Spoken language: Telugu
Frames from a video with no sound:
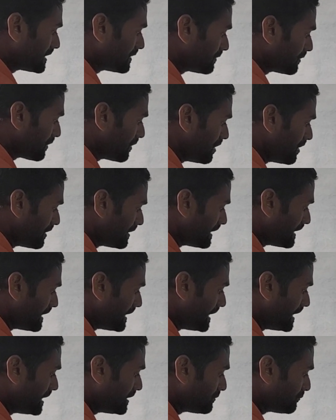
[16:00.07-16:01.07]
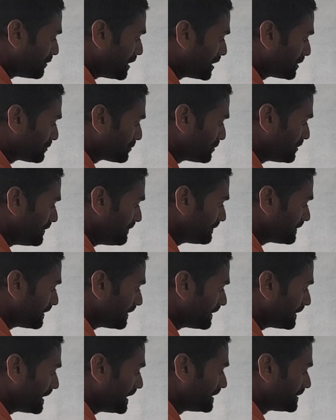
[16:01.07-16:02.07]
స్థానంలో ఎయిట్ వన్ టూ
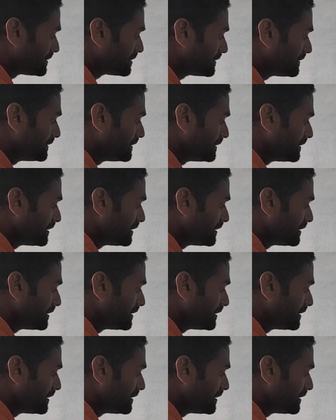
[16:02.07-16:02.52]
ఎయిట్